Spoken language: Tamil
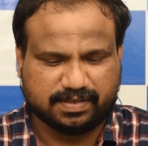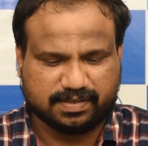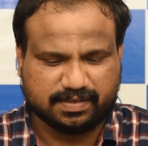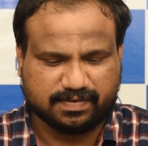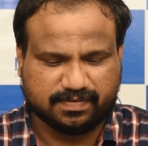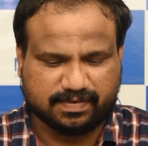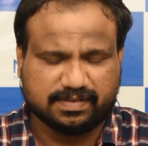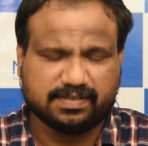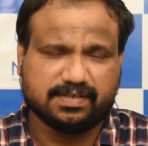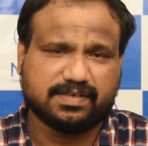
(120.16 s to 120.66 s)

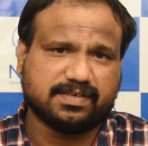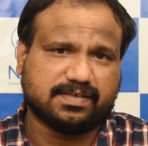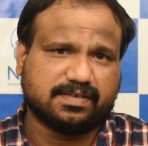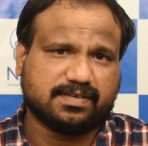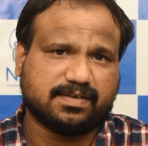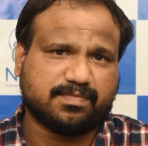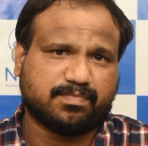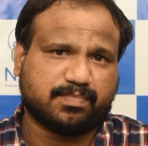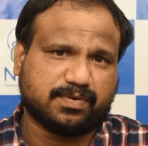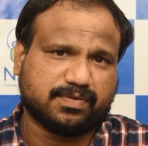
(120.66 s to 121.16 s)
இது வந்துட்டு
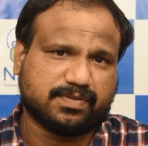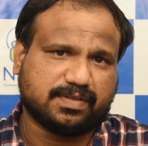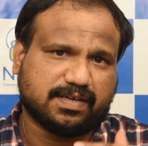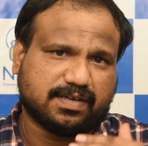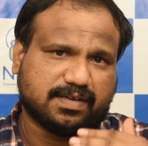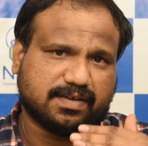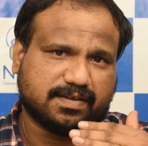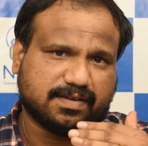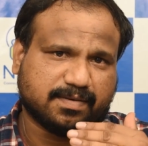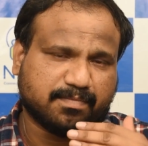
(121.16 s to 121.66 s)
இப்போ இந்த
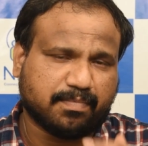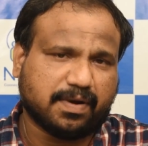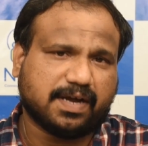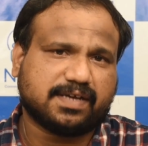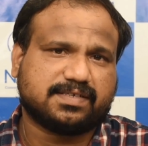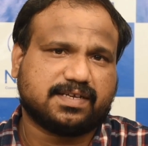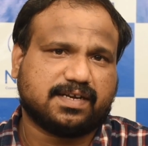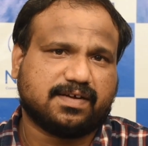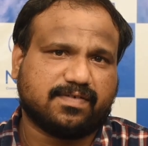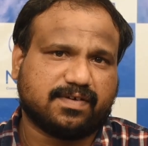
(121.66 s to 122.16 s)

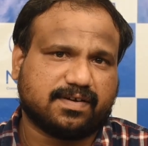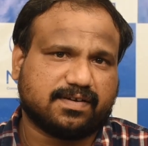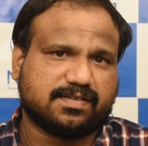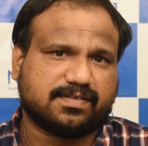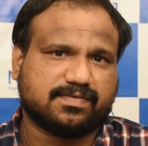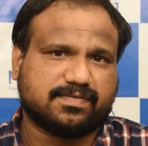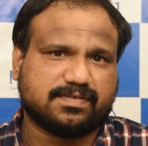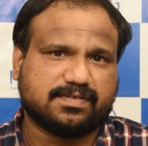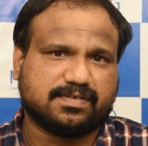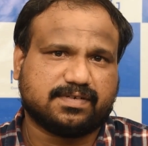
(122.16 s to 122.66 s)
எம்பாக்ஸில்
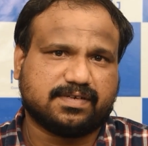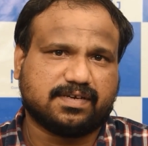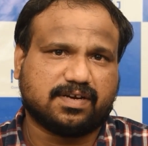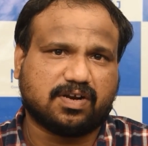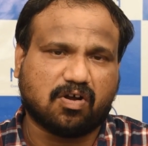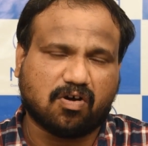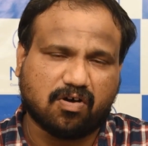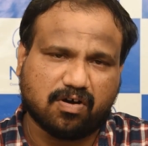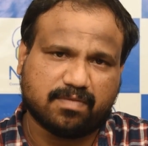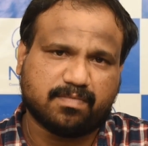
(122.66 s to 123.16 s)
வர்றது வந்துட்டு
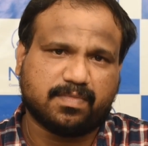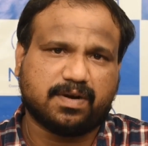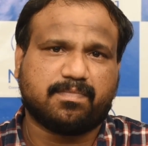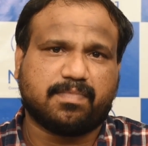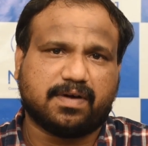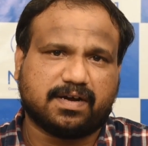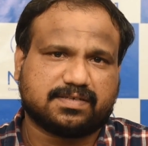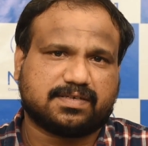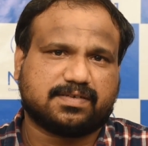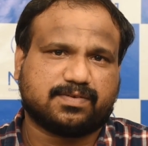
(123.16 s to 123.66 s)
நார்மல்
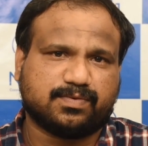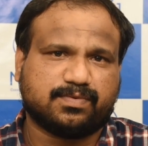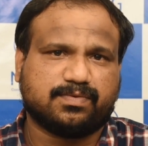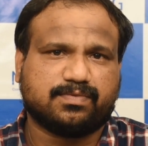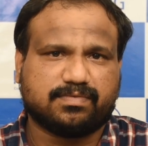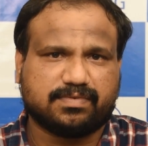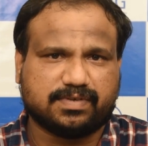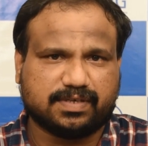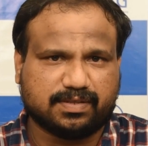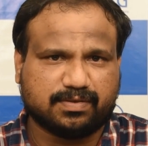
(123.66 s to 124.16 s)

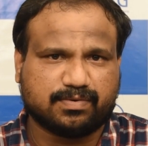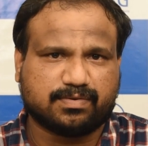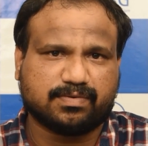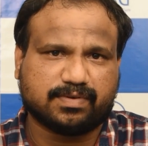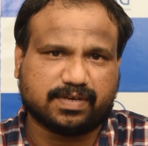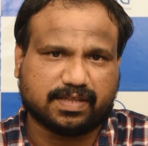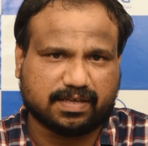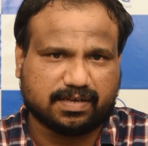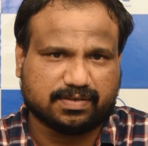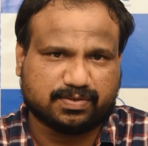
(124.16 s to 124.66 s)
பாக்ஸுக்கும்
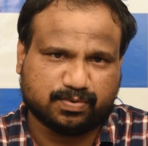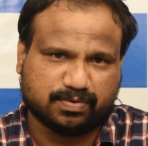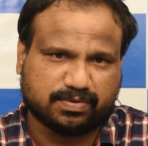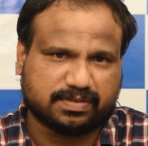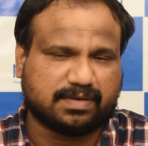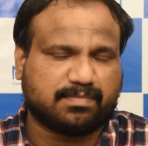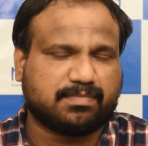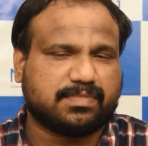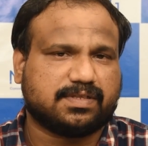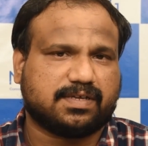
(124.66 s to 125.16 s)
இதுக்கும் ஏதாச்சும் ஒரு
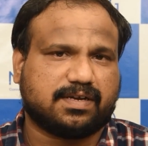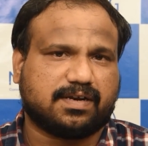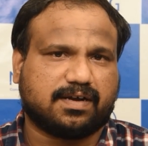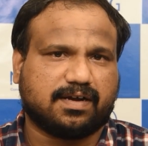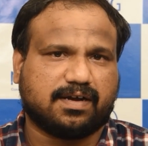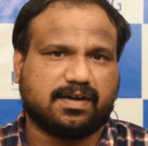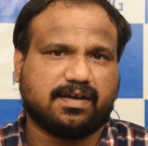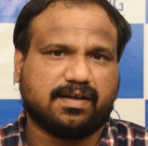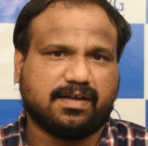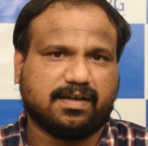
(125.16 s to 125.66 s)
சம்மந்தம்
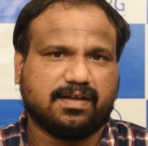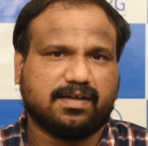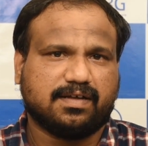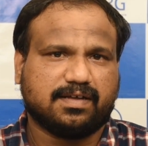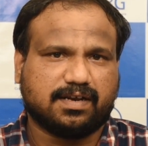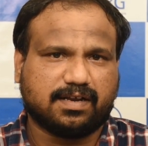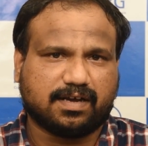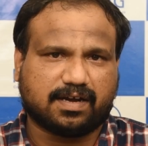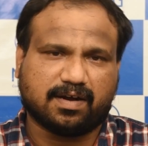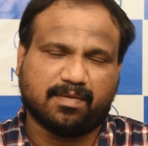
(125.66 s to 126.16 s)
இருக்கா
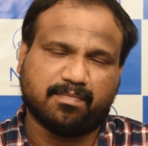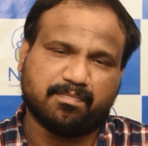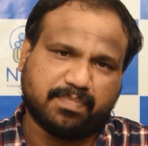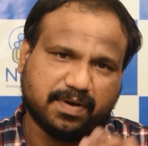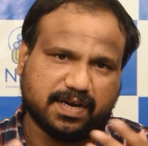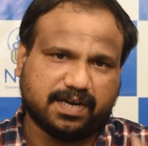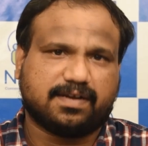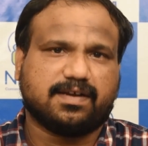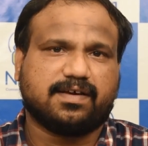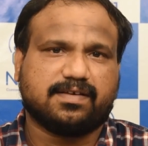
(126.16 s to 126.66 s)
இல்லை
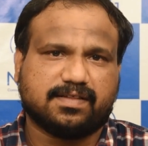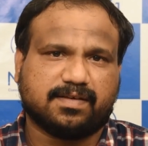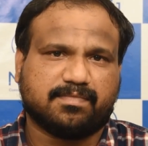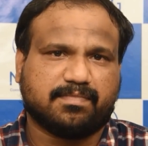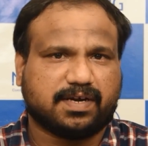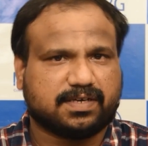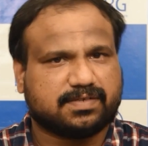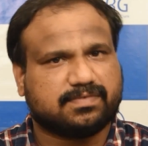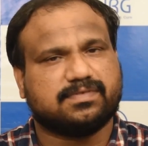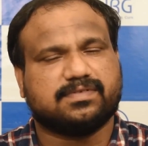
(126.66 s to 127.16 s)
கம்ப்ளீட்டாக இந்த
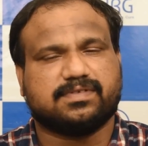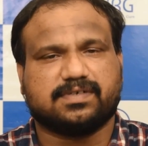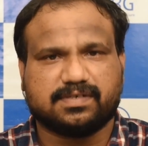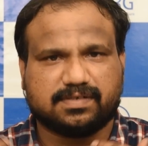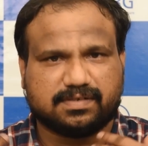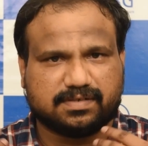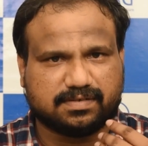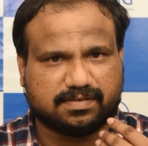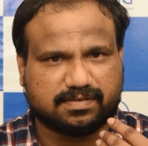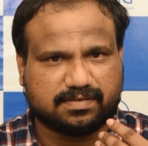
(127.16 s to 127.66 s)
எம்பாக்ஸ்
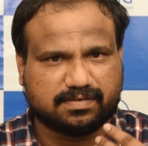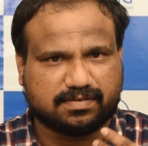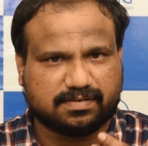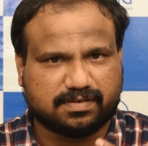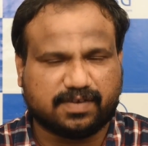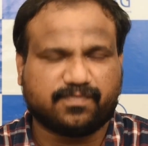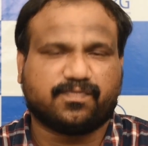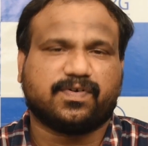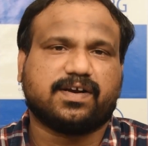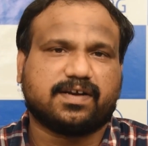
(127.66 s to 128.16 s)
வந்துட்டு
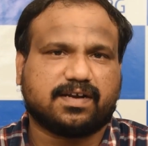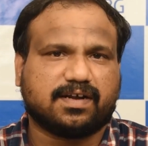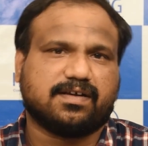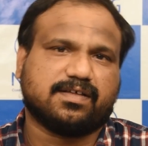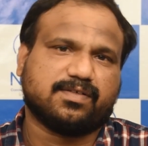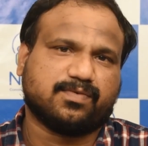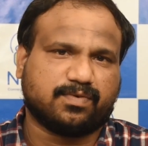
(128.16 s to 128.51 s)
டிஃப்ரெண்ட்டானது